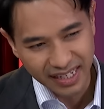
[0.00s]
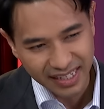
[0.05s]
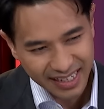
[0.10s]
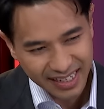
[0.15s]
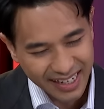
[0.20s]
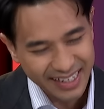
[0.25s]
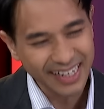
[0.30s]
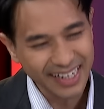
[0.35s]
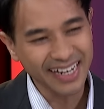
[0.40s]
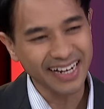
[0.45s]
ติด
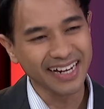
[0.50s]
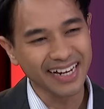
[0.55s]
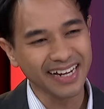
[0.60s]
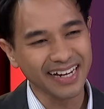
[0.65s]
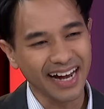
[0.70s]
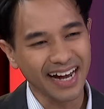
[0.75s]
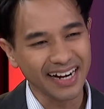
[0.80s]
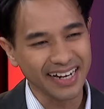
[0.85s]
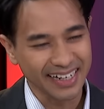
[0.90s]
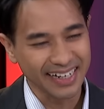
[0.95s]
คดี
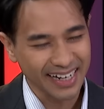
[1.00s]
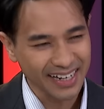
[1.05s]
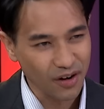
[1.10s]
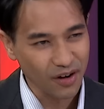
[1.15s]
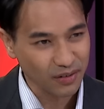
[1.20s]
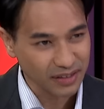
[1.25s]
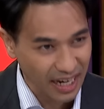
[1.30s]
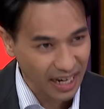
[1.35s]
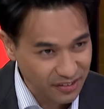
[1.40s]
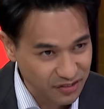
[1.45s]
อดีต
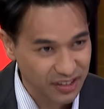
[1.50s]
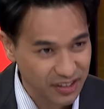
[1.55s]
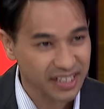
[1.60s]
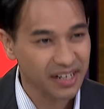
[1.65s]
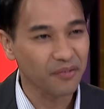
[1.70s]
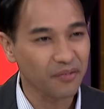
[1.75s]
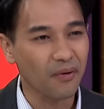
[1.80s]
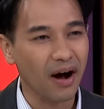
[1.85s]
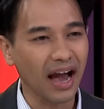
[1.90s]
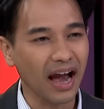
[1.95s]
นายกทักษิ
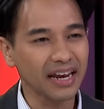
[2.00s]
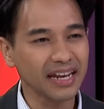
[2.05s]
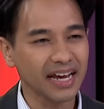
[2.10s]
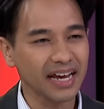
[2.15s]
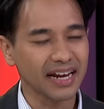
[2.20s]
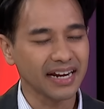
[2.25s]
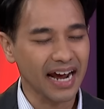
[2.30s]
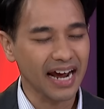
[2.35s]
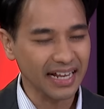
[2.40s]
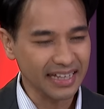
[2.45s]
ณเอาไว้
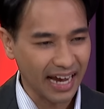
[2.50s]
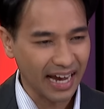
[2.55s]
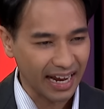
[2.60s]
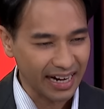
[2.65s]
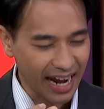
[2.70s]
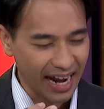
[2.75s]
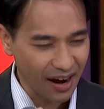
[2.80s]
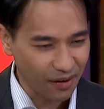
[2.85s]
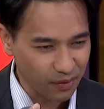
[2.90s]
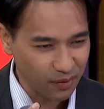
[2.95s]
เนี่ยใน
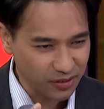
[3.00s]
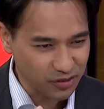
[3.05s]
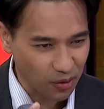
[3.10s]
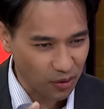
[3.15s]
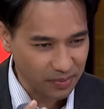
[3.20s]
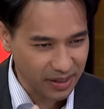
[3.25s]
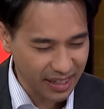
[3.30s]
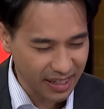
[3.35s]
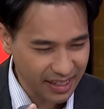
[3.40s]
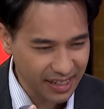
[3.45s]
ฐานะคุณ
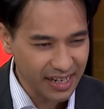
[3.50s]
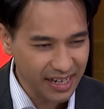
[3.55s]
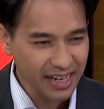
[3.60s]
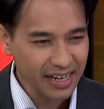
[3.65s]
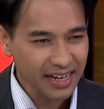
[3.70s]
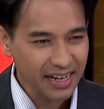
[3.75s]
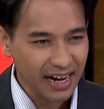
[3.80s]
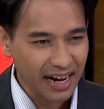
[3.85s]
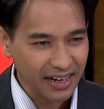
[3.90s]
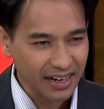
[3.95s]
สมคิด
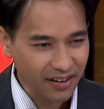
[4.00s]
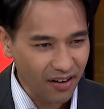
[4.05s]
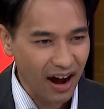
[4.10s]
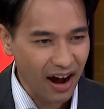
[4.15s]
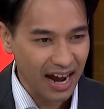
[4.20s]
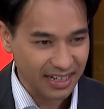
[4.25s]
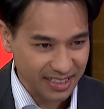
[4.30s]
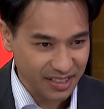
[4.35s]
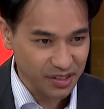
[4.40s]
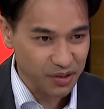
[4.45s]

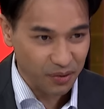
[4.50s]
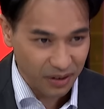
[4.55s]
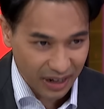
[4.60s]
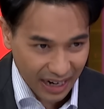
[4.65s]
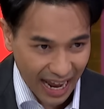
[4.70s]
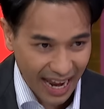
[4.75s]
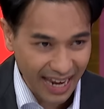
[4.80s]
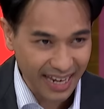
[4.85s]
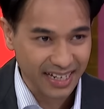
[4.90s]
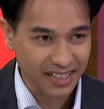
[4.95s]
ก็อาจจะอยู่
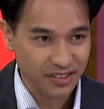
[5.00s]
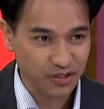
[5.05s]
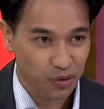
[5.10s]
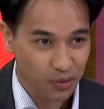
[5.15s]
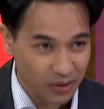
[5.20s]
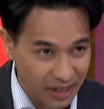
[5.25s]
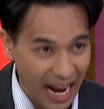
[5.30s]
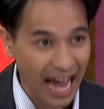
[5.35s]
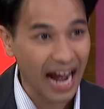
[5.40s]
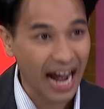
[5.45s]
ใกล้ศู